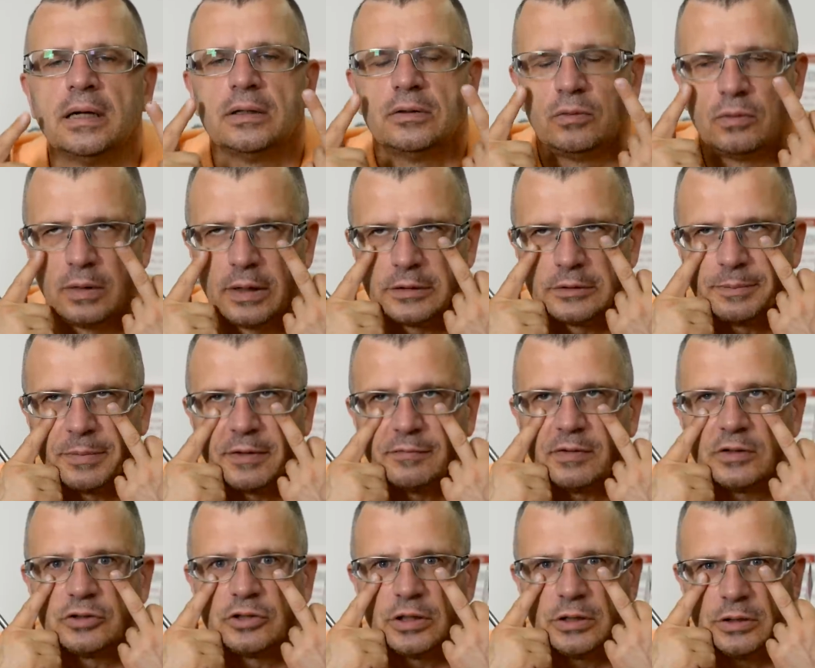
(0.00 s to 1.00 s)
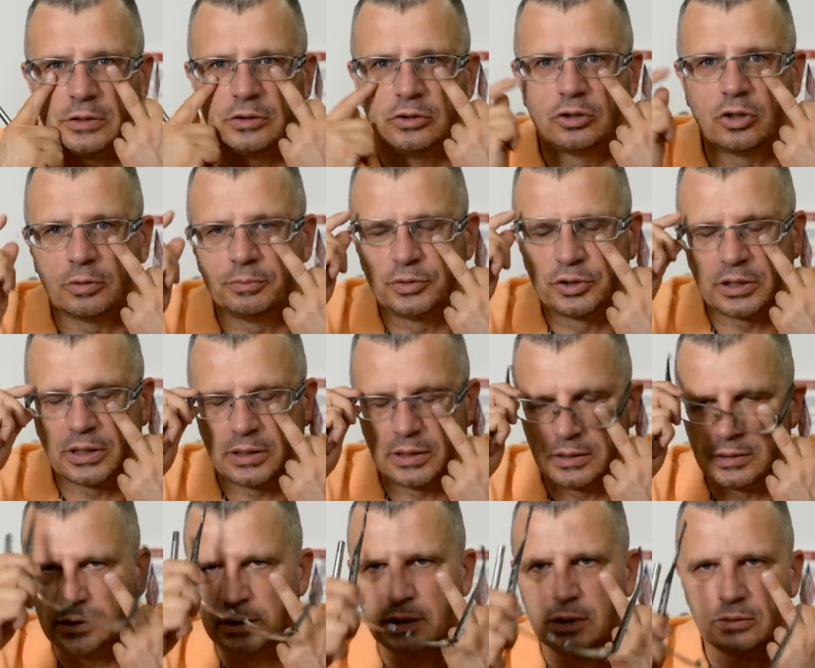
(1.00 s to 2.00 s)
Druga sprawa, że dobrze
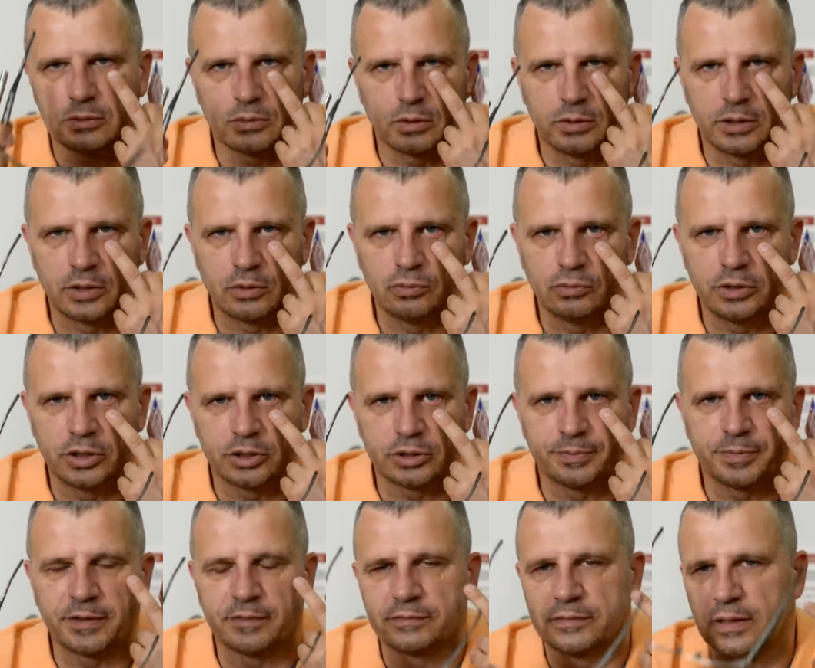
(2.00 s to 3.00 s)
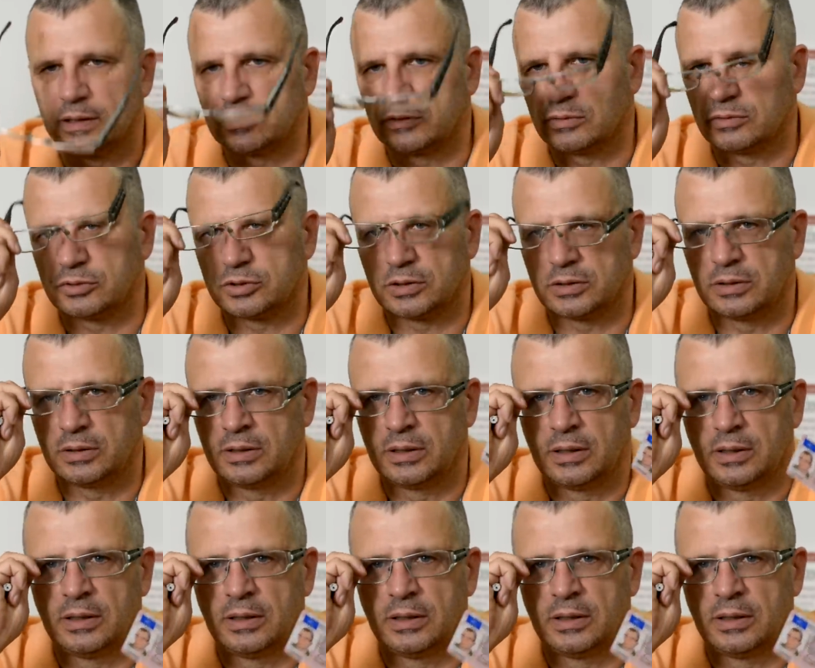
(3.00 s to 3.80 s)
je tolerujesz, prawda, to, że